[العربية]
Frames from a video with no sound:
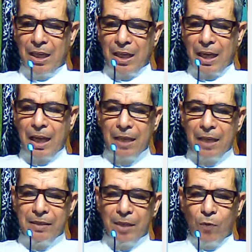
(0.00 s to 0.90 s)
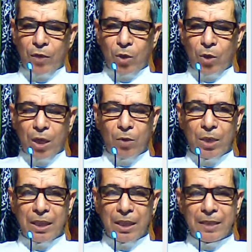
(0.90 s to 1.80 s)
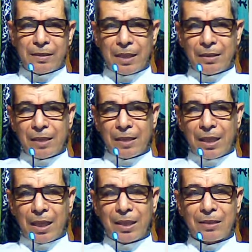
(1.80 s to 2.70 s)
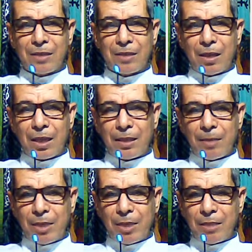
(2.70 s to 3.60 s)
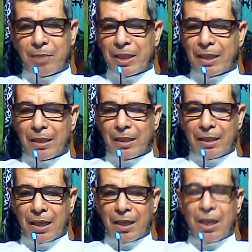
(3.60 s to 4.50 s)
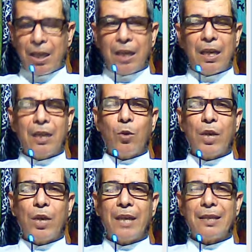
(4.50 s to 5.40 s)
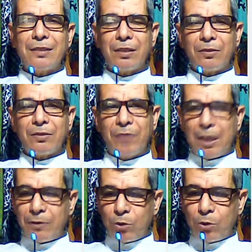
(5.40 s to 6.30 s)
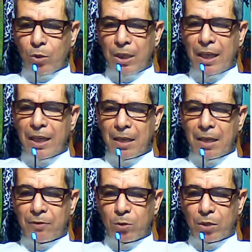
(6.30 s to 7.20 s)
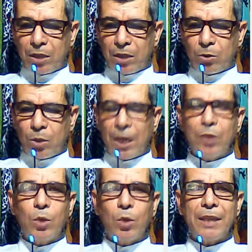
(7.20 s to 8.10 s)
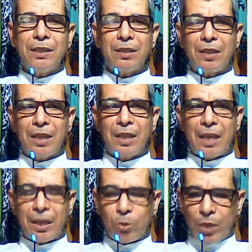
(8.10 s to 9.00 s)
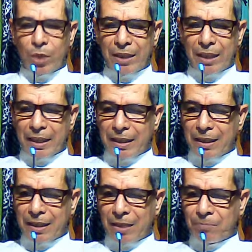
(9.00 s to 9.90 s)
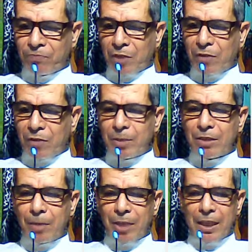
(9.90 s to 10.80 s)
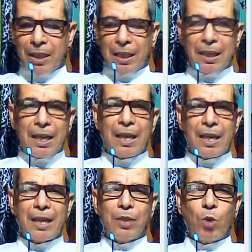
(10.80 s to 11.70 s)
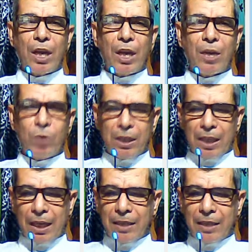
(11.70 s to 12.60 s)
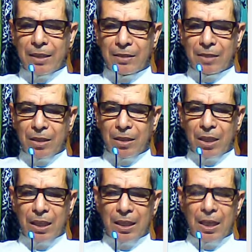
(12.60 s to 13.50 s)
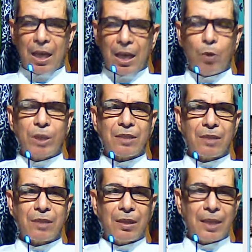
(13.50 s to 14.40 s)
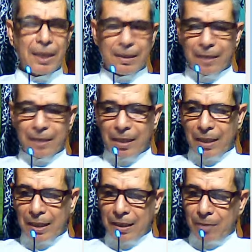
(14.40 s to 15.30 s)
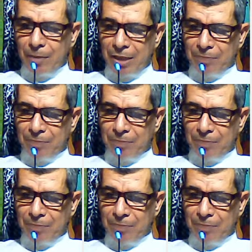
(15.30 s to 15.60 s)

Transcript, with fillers: هل سوف يحاول الإنسان ده أن يتسلق الجبل؟ بالتأكيد لا لأنه لا يثق في نفسه لا يعرف قدراته لا يغير قناعاته الداخلية فبالطبع لا يحاول أن يصل إلى أو يتسلق هذا الجبل